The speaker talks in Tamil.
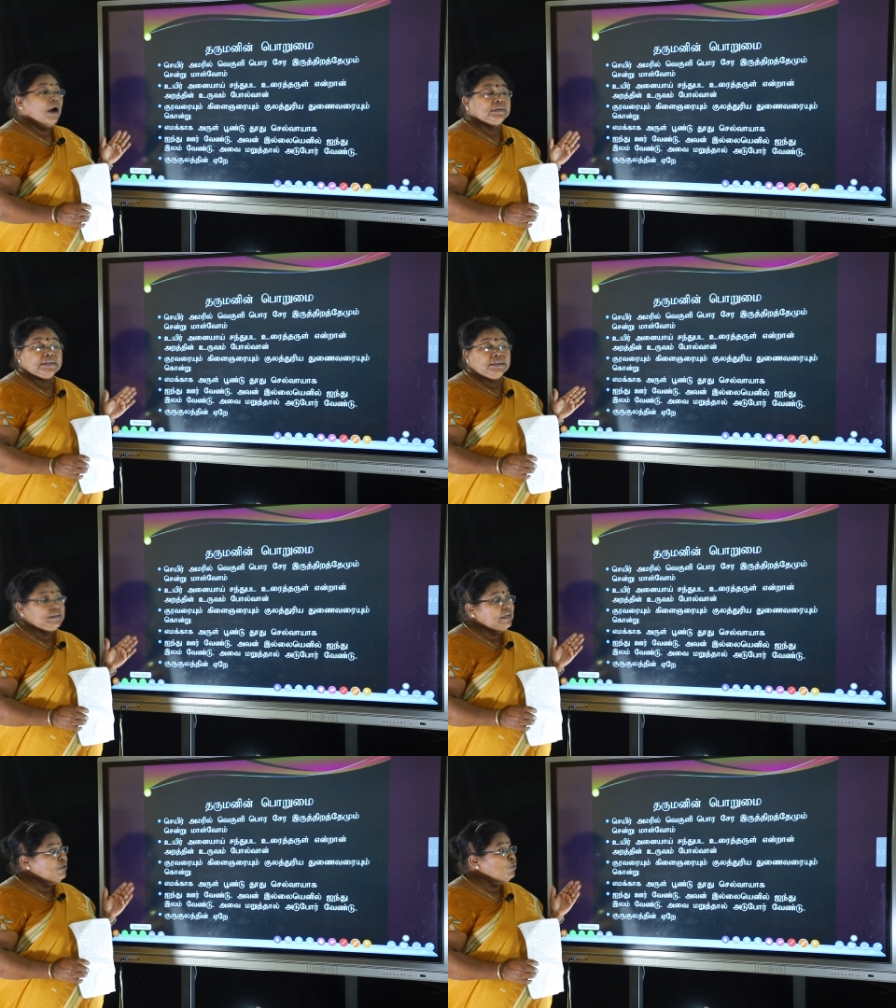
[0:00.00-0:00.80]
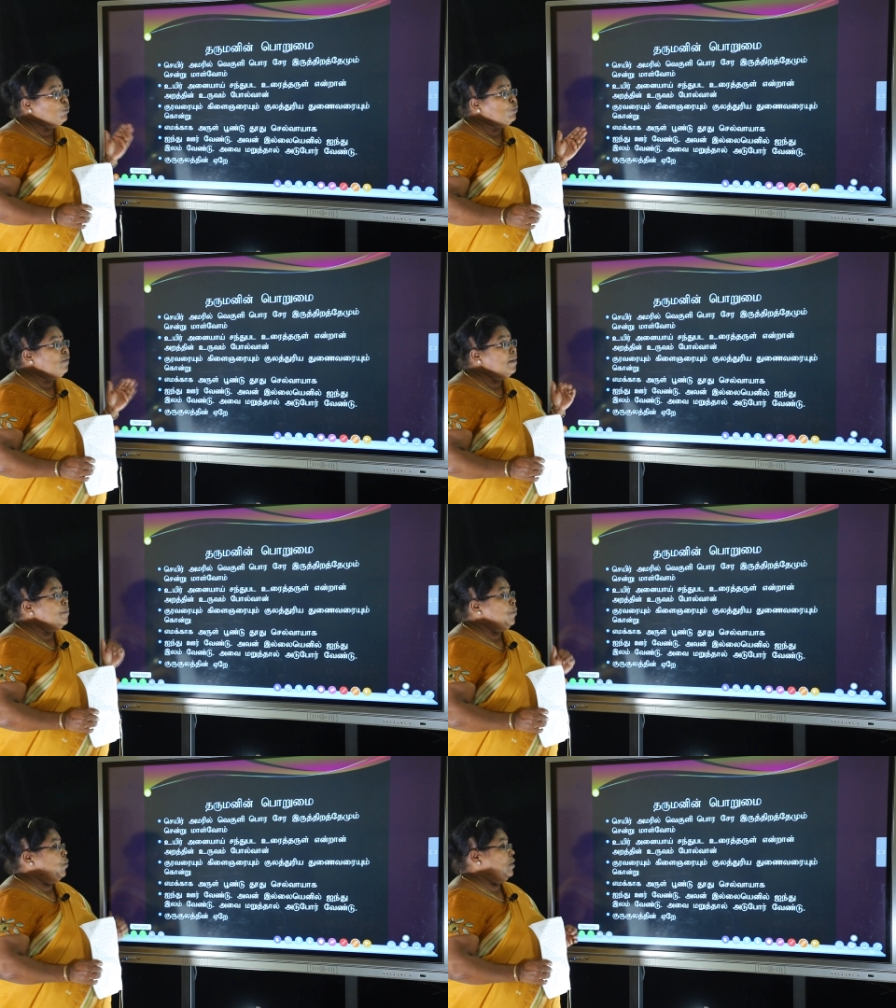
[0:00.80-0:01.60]
அறத்தின்
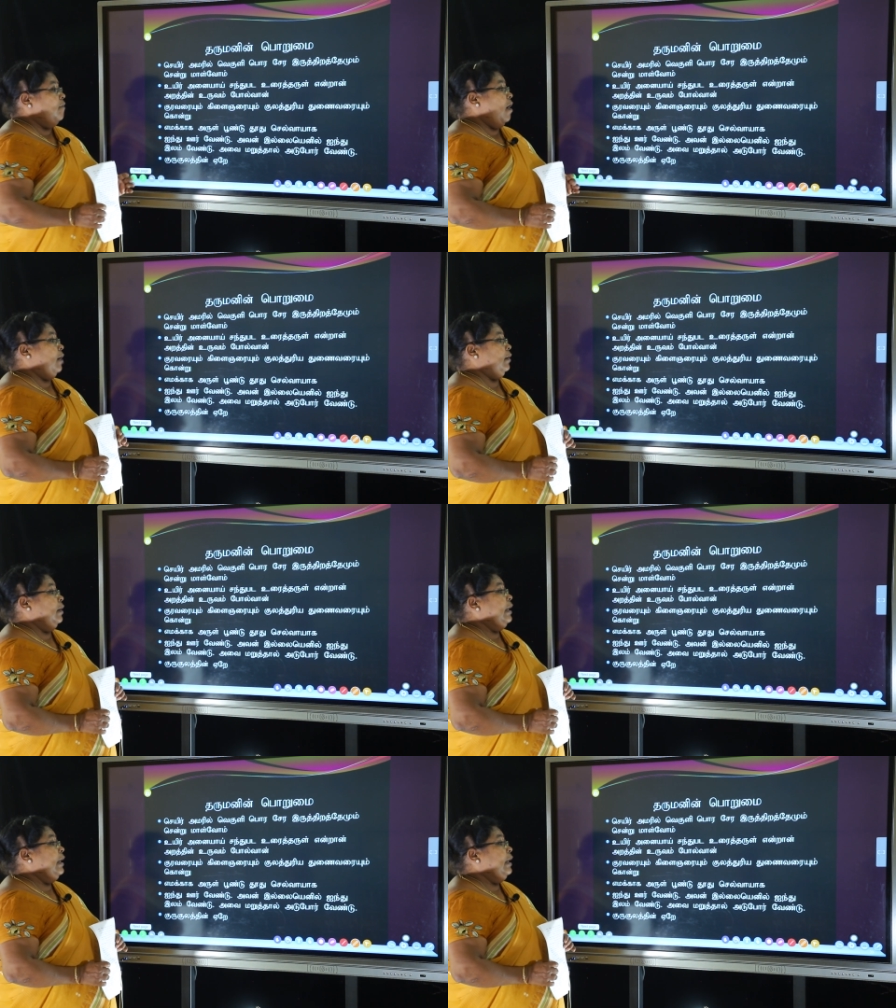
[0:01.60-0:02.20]
உருவம் போல்வான்